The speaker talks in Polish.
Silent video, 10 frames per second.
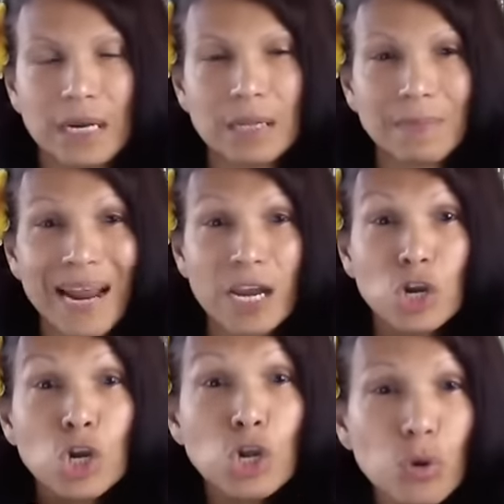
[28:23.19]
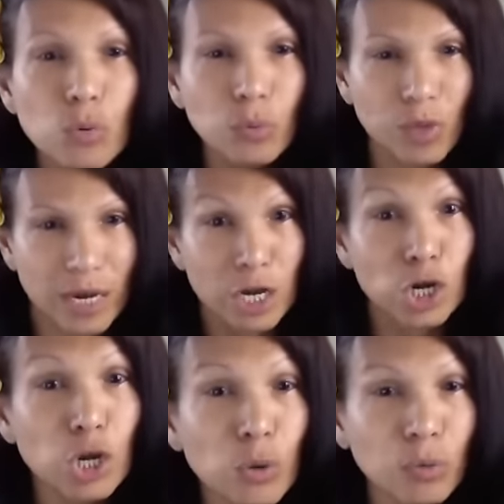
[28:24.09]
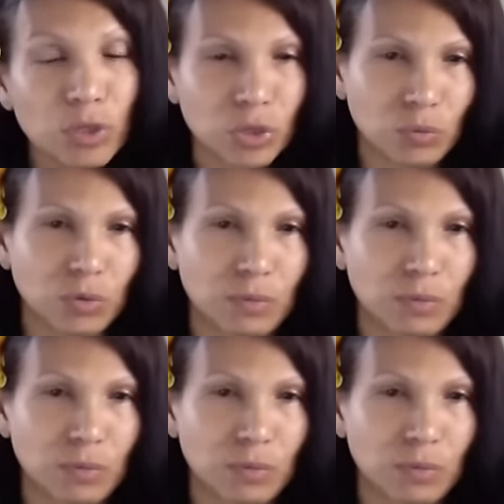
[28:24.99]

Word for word: ale wiedziałam, że wiem, że to jest moja